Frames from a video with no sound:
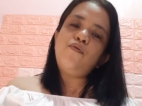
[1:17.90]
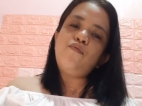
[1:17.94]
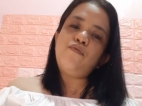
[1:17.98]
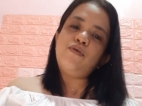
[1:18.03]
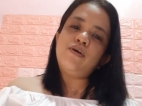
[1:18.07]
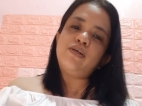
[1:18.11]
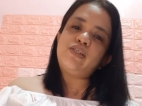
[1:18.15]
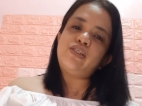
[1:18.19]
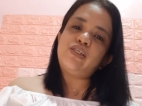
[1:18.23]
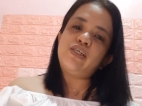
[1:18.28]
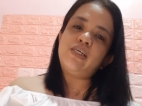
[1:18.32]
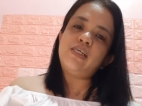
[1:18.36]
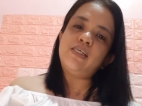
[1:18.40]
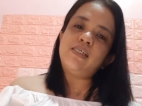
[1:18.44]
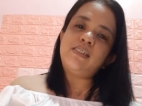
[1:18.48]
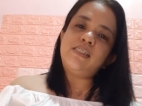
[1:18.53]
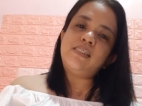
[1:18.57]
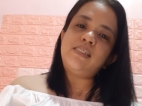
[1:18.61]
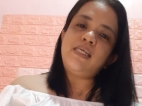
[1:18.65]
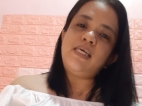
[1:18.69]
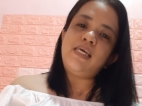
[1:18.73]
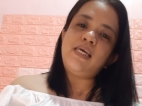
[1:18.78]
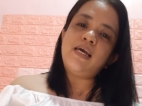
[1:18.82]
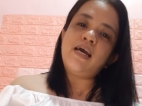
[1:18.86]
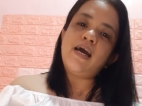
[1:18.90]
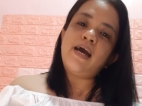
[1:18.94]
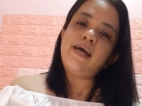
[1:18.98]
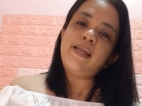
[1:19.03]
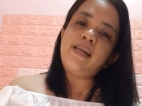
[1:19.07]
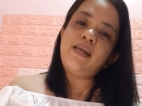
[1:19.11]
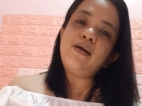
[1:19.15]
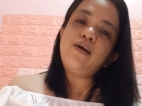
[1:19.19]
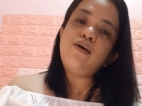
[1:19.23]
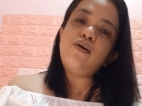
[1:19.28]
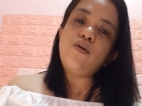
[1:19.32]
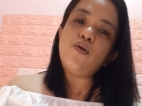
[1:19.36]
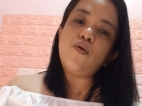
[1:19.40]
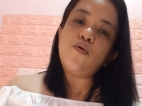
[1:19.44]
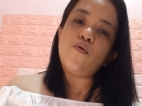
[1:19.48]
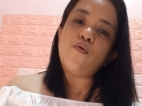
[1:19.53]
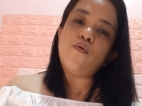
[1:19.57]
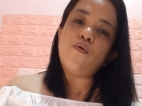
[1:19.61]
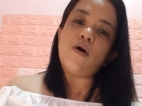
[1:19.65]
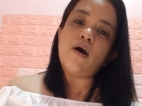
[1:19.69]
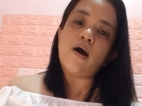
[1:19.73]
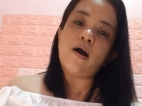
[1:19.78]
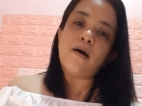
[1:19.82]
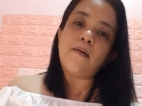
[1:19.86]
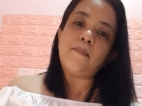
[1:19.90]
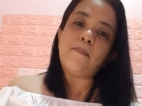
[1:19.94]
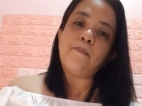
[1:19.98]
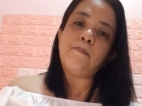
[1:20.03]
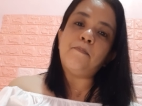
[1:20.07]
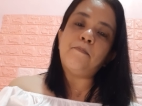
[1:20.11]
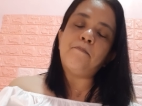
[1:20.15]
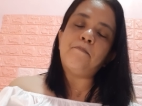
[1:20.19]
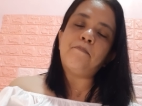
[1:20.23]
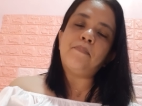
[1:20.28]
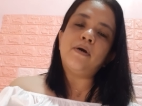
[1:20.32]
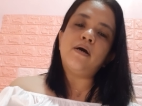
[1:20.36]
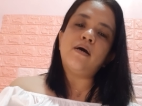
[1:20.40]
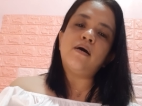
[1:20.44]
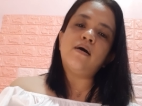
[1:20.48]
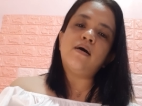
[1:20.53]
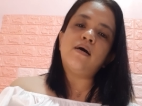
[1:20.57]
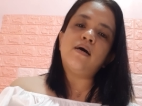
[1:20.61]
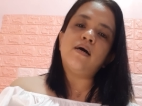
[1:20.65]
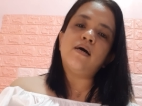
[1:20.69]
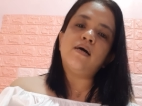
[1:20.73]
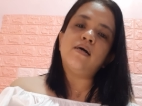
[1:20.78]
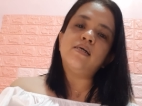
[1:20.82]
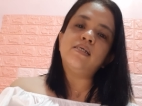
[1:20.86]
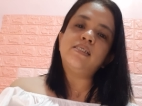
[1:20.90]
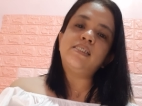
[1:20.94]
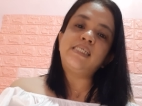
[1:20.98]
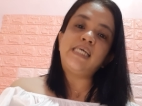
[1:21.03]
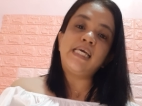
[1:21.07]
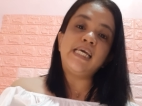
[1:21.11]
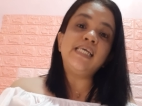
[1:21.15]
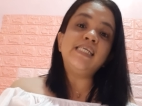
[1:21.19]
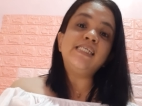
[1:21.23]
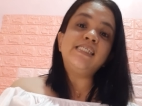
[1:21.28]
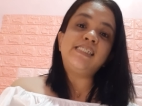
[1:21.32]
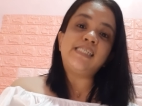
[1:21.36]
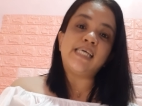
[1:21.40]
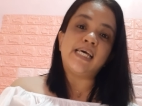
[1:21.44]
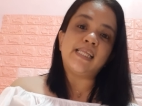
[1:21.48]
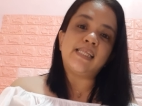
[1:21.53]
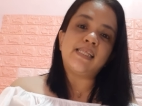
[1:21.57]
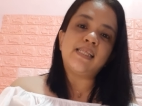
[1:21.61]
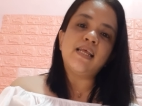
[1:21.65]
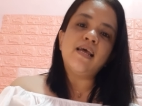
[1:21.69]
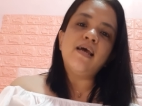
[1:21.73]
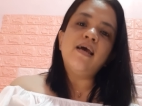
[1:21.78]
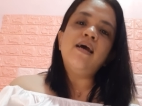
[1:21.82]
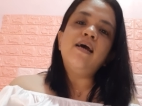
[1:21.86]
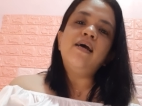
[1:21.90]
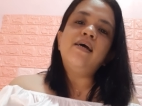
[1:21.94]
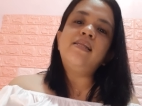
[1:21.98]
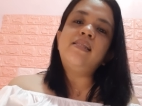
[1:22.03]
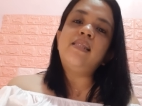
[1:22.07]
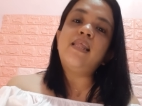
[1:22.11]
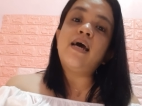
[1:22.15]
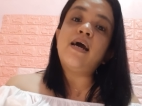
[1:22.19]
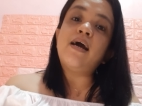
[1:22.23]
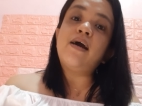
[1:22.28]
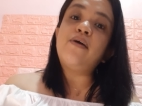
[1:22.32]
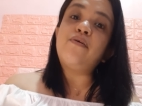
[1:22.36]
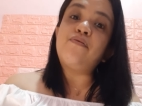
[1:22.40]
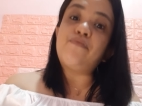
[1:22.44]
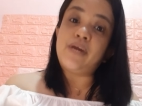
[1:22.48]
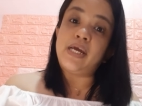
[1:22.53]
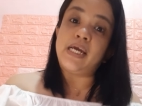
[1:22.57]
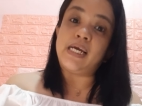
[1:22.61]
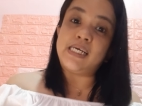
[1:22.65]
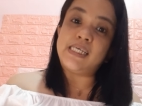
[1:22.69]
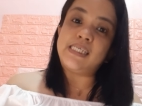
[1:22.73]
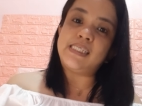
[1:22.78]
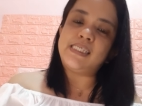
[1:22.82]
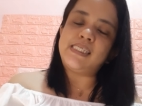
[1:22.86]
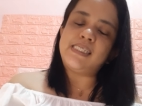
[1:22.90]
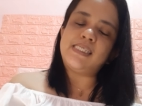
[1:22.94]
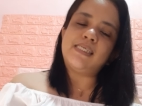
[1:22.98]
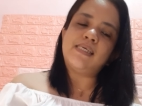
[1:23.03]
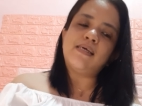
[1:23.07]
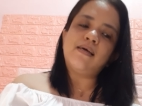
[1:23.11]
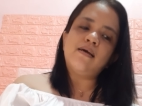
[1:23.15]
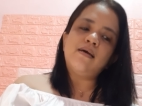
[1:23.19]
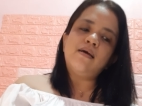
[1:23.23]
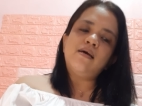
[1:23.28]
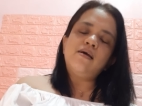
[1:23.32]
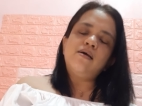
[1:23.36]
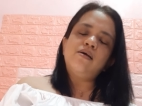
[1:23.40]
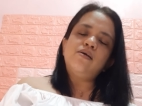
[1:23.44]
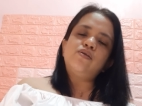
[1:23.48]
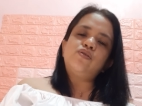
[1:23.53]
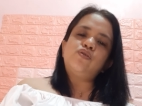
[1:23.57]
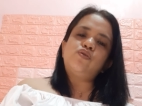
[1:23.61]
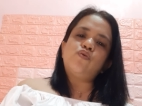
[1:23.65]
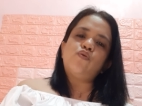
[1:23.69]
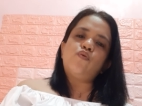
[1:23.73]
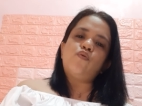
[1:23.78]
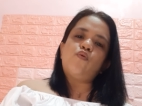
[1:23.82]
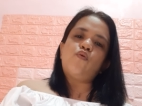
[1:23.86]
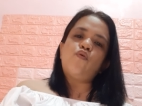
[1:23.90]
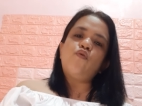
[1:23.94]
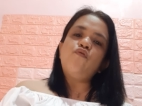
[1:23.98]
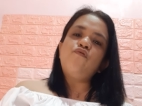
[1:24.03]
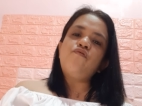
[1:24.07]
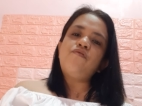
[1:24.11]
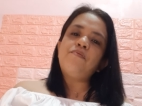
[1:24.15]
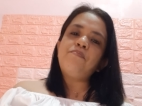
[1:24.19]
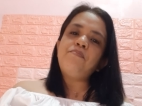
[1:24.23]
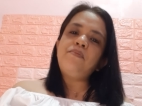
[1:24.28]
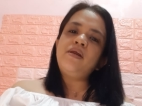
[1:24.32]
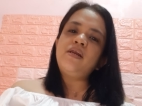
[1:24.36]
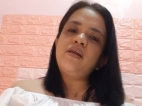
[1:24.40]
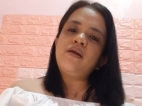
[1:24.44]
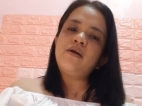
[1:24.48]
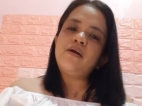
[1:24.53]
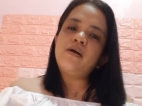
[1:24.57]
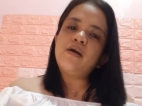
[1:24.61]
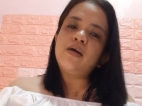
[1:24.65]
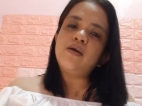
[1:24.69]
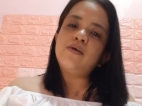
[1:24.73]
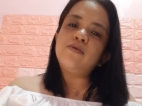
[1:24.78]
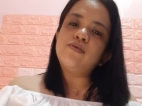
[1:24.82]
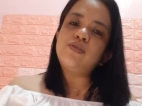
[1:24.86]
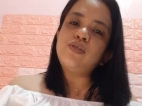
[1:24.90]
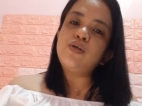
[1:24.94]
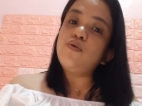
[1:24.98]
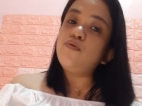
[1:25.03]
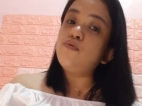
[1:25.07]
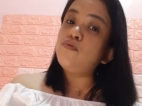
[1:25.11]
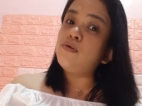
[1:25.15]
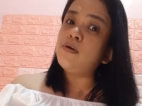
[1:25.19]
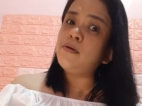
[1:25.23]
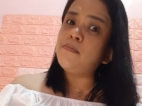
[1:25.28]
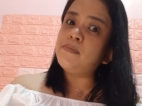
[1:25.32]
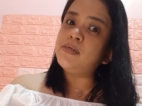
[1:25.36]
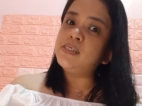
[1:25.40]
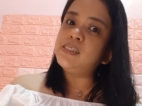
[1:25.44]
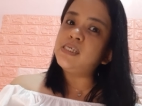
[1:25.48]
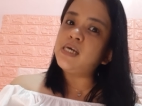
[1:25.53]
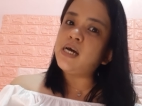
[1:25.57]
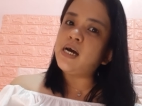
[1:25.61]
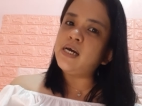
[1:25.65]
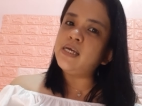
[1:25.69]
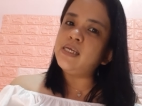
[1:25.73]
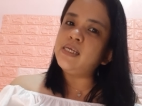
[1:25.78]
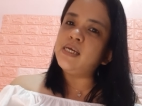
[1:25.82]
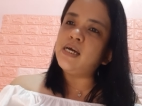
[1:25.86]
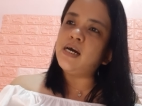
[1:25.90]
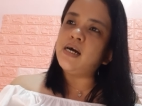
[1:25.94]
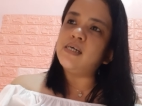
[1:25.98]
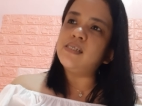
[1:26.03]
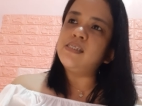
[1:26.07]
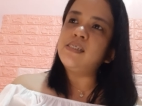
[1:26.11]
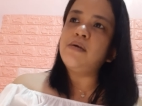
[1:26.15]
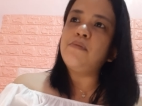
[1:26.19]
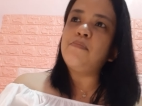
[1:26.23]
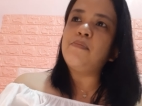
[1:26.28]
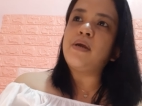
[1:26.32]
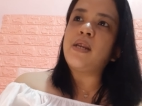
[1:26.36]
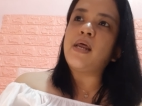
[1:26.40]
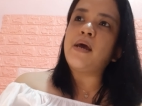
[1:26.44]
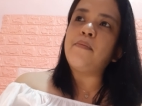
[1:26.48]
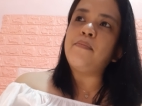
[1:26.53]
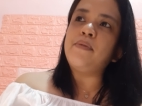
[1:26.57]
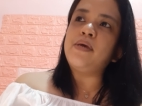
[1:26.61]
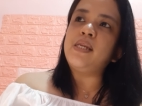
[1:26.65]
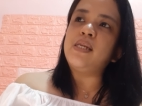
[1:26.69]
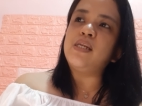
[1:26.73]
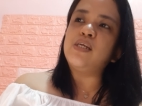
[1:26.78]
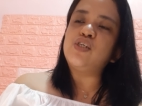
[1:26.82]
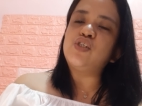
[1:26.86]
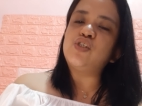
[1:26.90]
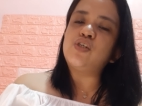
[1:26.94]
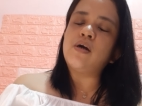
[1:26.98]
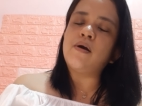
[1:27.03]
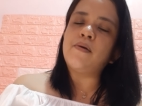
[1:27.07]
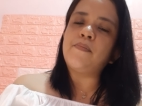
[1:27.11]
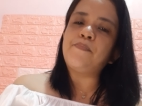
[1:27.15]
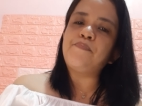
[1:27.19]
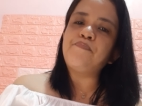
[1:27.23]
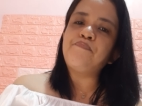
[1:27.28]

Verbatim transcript: which is the Hydra Glow Up uh, Skin Set ng Rix. So, kung familiar kayo siguro man sa kanya kasi marami na siyang